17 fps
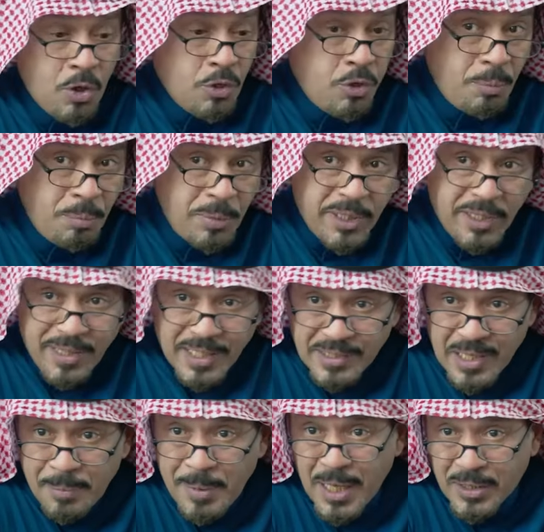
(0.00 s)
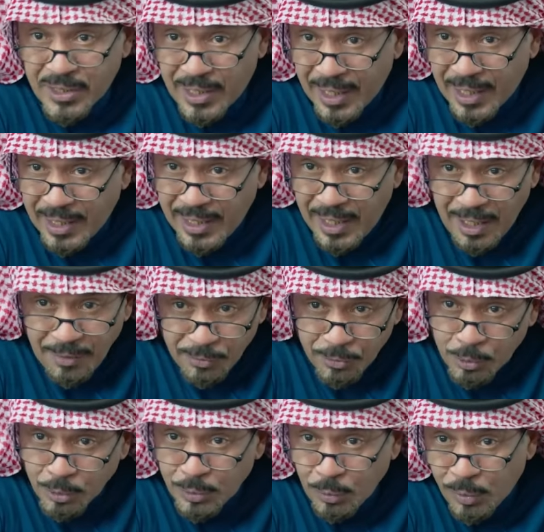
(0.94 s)
ثم اذا جاء باتر الله
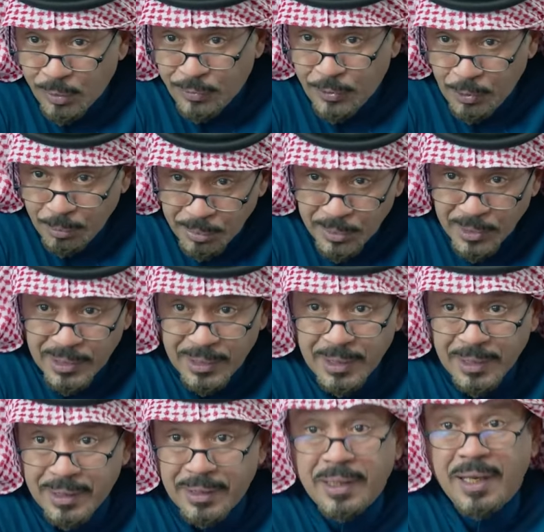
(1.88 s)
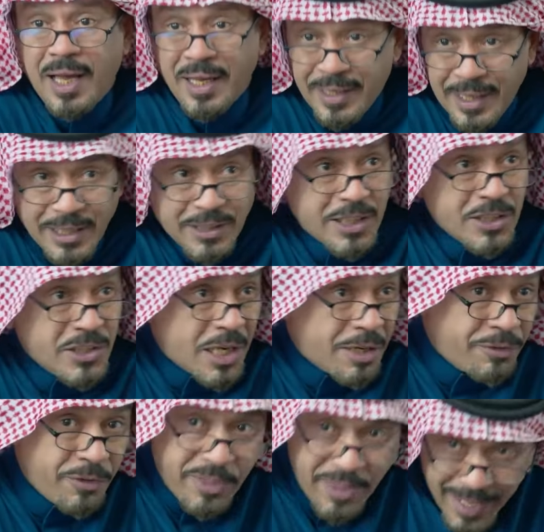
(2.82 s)
يحفظك ويطول في عمرك انا لي
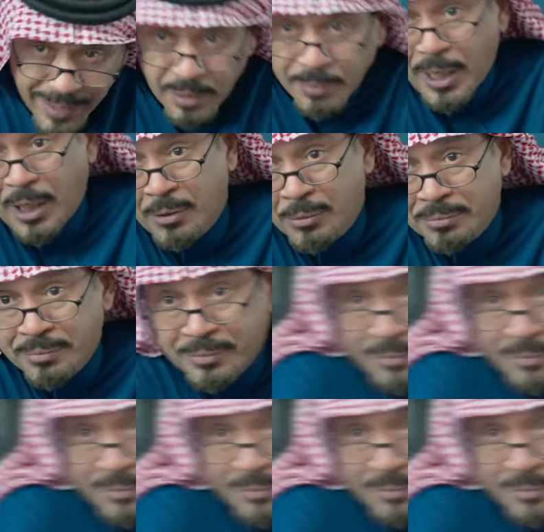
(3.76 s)
تصرف ثاني معه